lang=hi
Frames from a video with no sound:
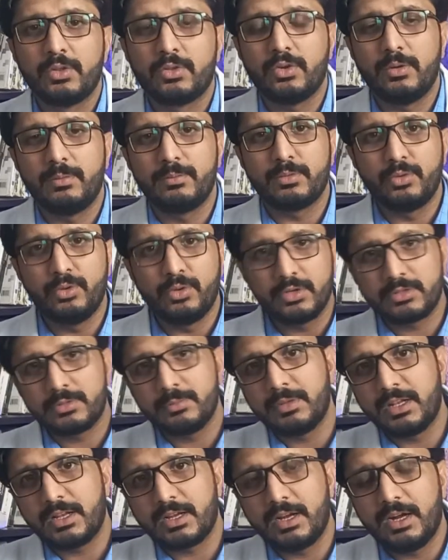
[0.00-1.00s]
तो हम गोश्त
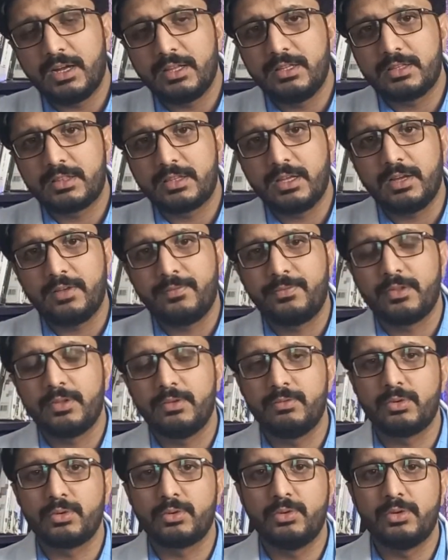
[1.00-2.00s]
में लगा देते हैं
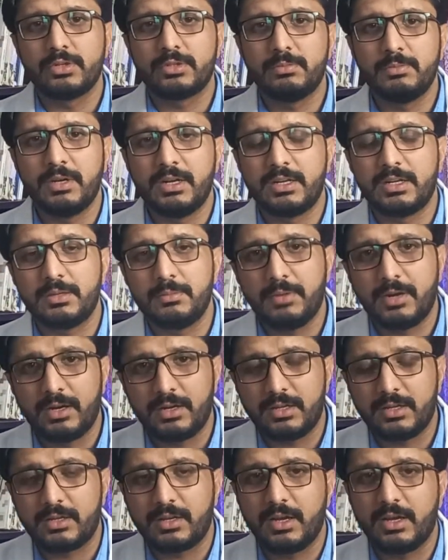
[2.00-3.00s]
वो गोश्त में
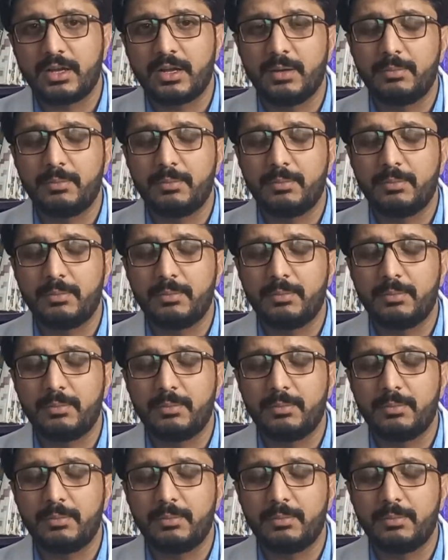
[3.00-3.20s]
एंटीबायोटिक